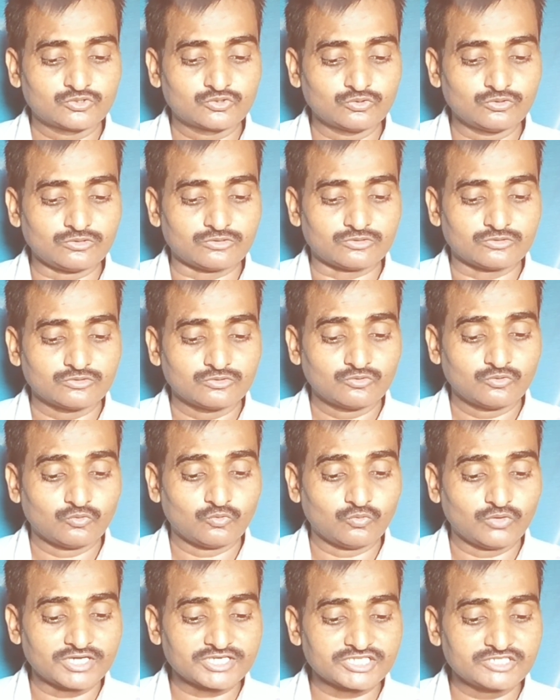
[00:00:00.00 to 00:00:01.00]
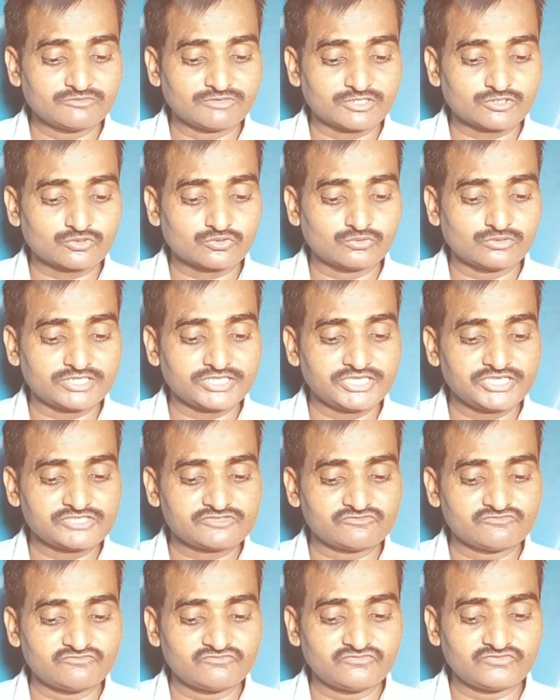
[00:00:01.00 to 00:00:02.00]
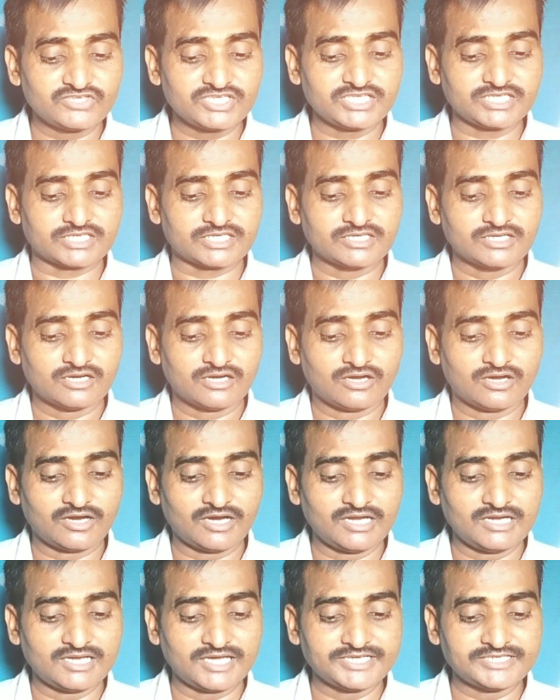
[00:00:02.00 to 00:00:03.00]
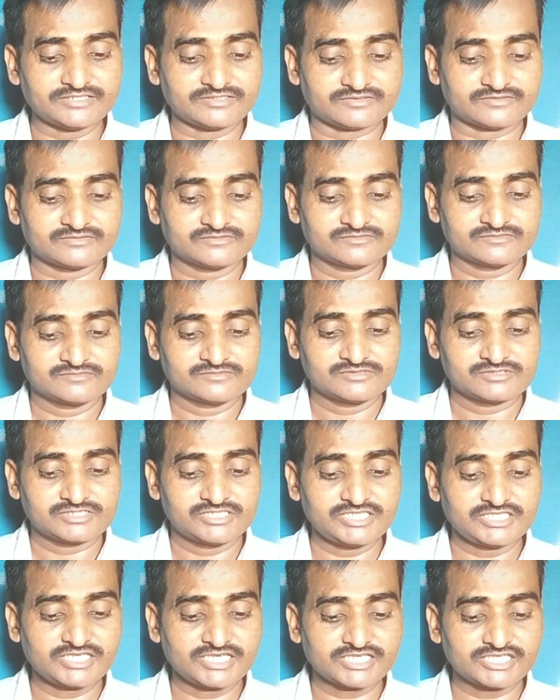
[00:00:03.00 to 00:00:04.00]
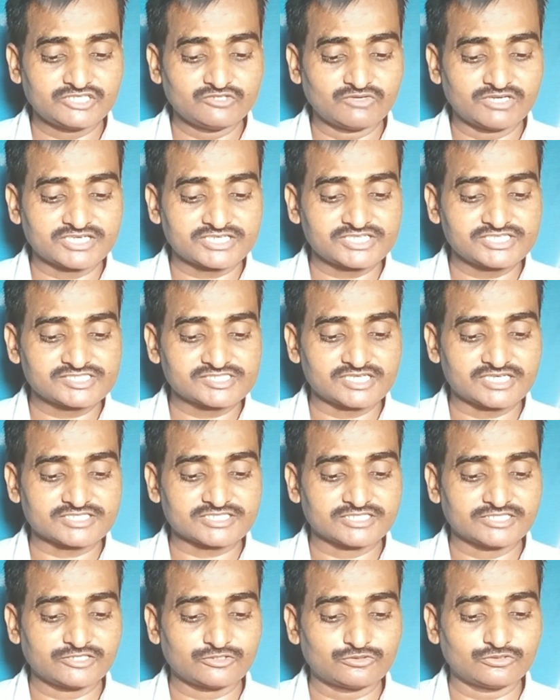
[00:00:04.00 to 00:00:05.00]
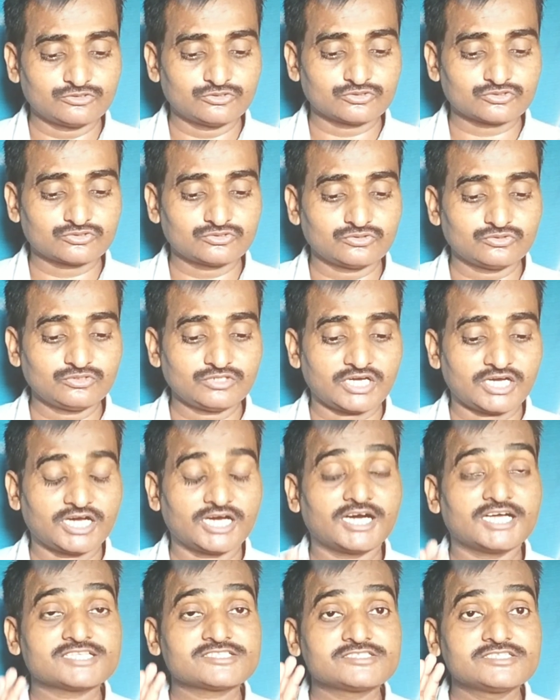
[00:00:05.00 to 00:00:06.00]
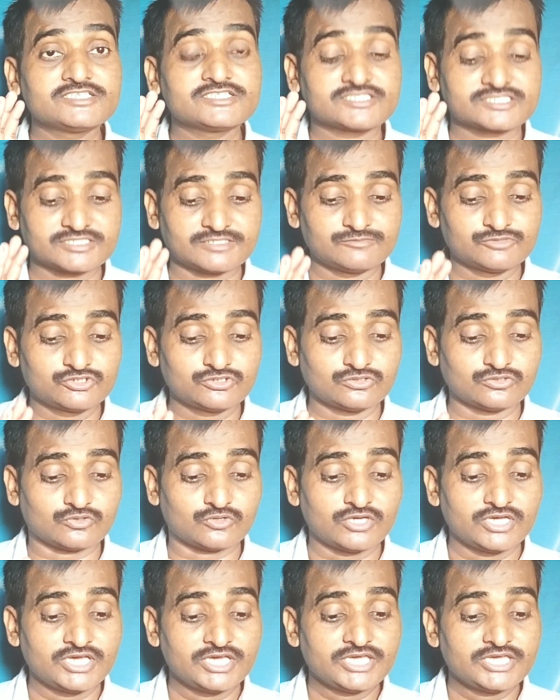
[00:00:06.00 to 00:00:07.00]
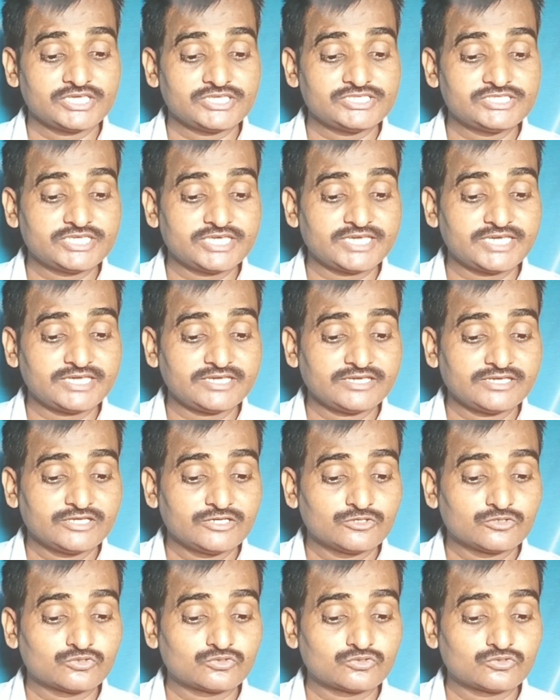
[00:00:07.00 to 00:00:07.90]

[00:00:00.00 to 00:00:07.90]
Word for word: टूल वर्क कीवर्ड टूल इज फ्री ऑनलाइन ठीक है कीवर्ड रिसर्च देखो दोस्तों अच्छे समझो ये